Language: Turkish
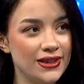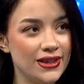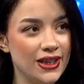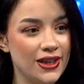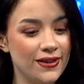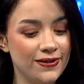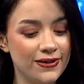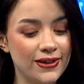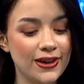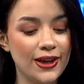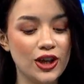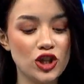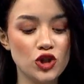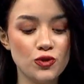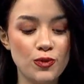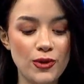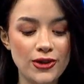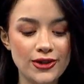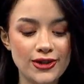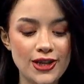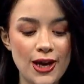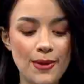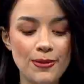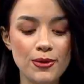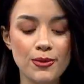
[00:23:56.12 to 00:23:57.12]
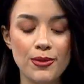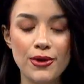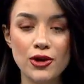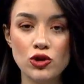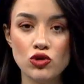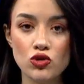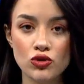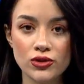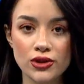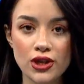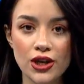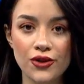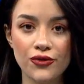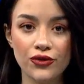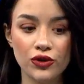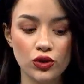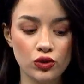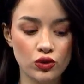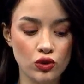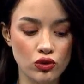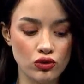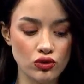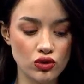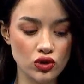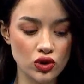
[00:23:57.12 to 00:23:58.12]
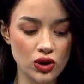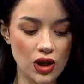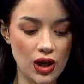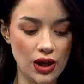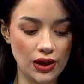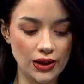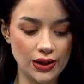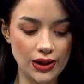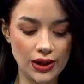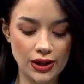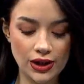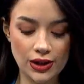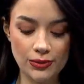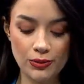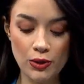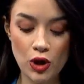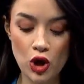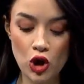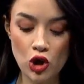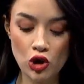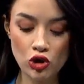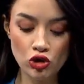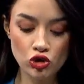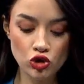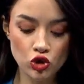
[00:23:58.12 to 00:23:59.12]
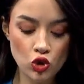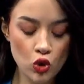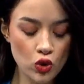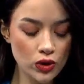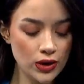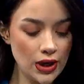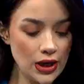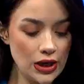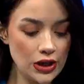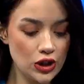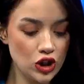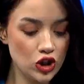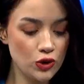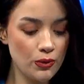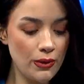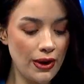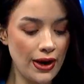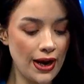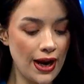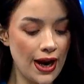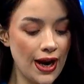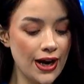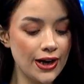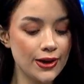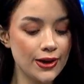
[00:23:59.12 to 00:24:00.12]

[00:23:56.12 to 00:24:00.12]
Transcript: tarafına geçip S&P 500 tarafına dönüş sağlayalım. Son gelişmeler,